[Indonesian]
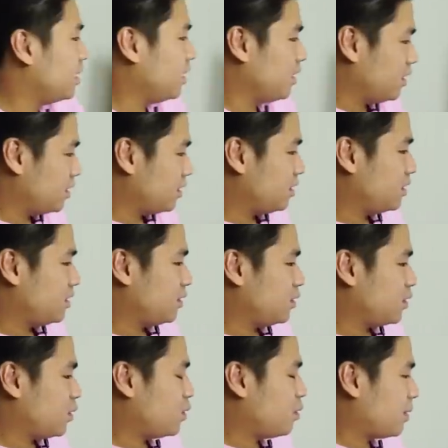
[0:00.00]
gitu lah. Ya.
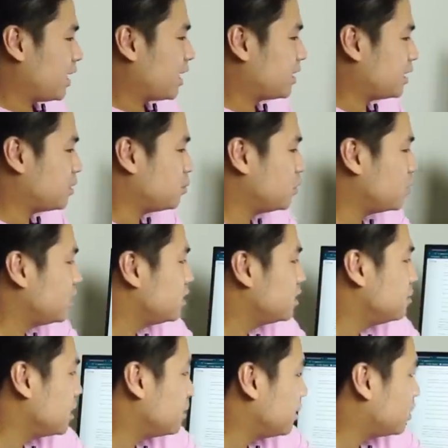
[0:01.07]
Kalau gue pakai kertas putih
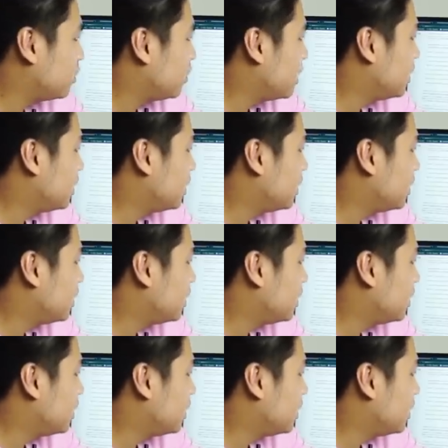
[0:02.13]
ini sebagai